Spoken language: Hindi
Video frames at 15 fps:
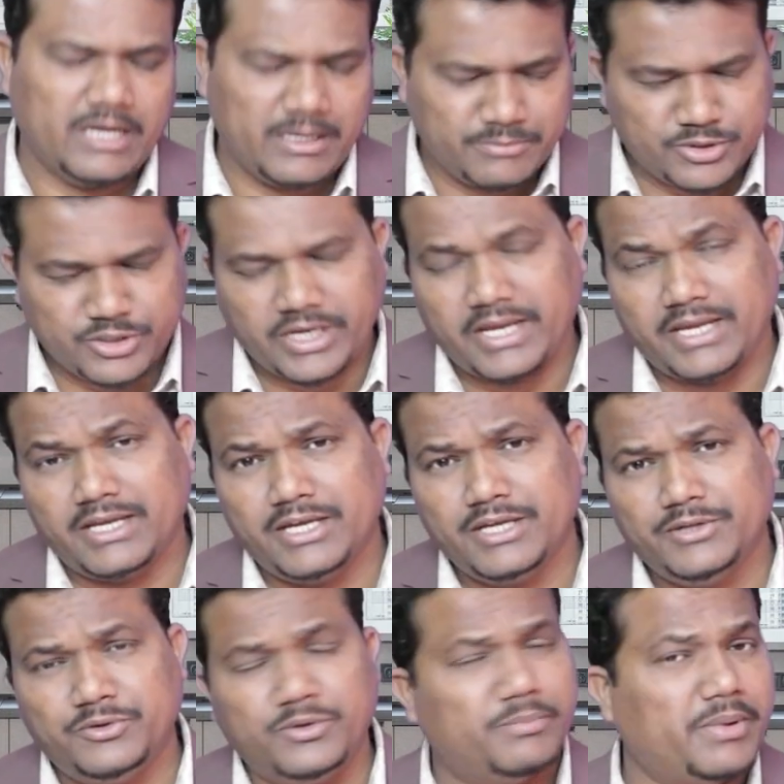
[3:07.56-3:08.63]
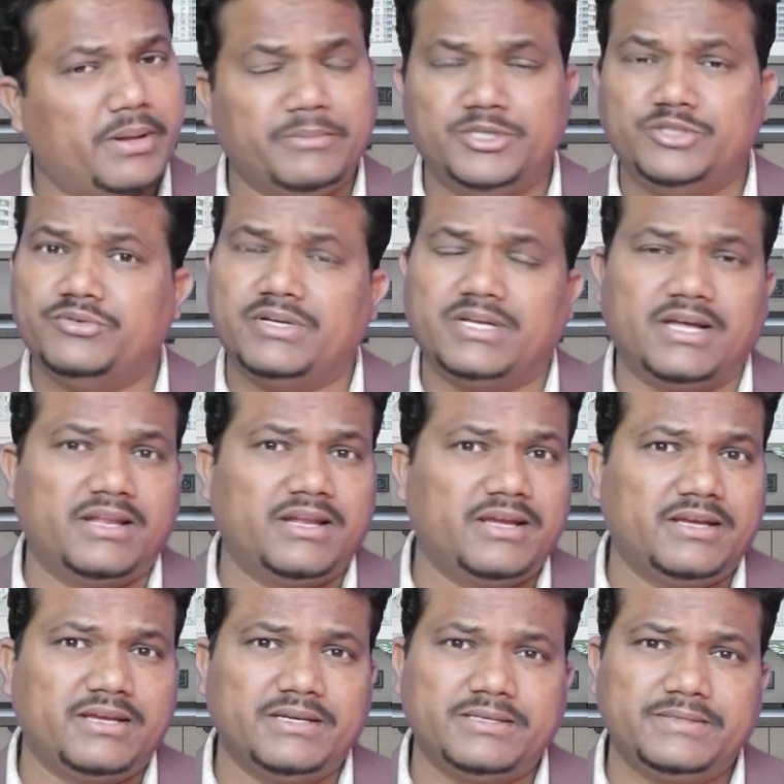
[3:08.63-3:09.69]
हम चाहेंगे तो परमेश्वर
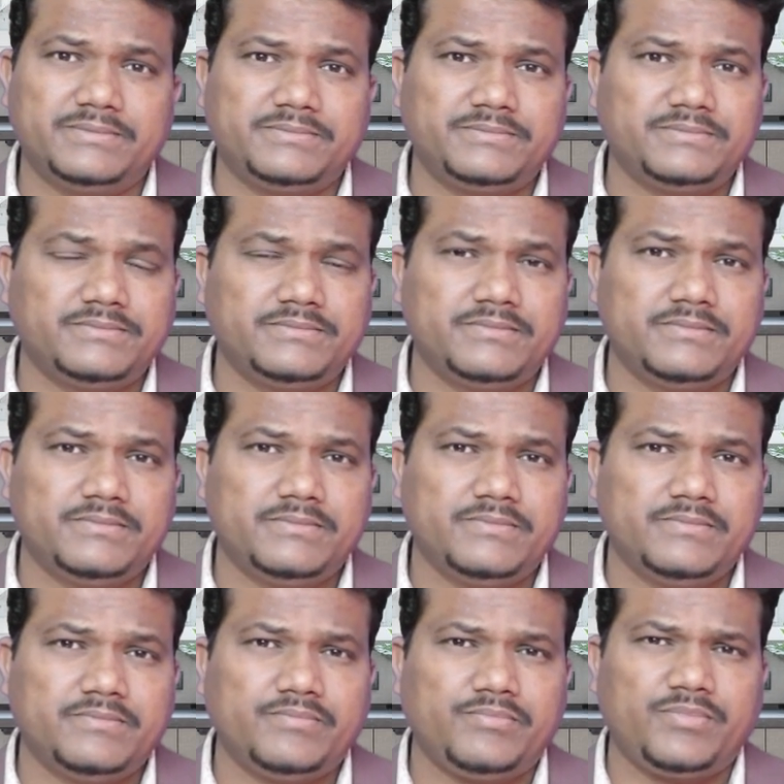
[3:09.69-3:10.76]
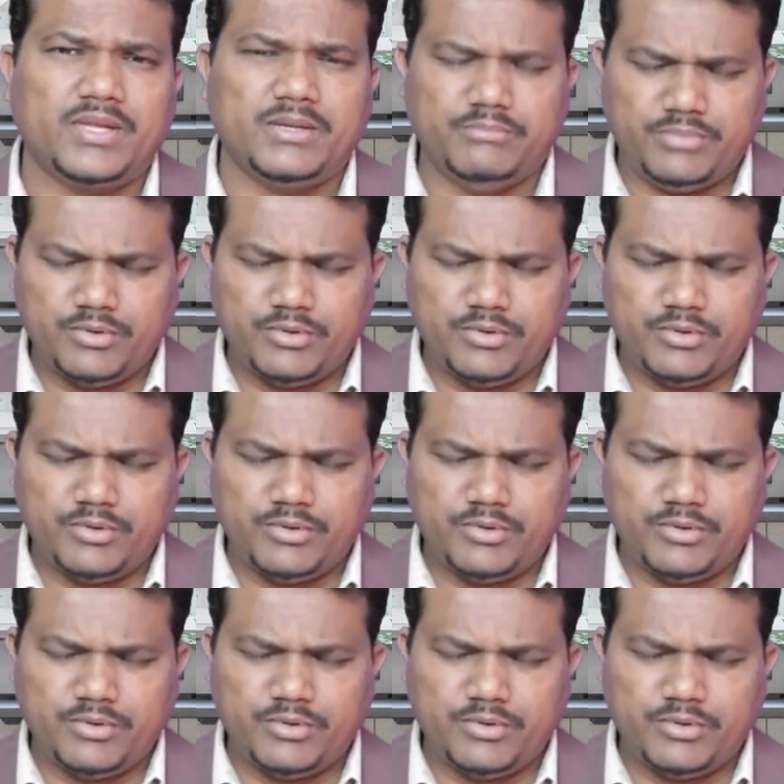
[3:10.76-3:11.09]
करेंगे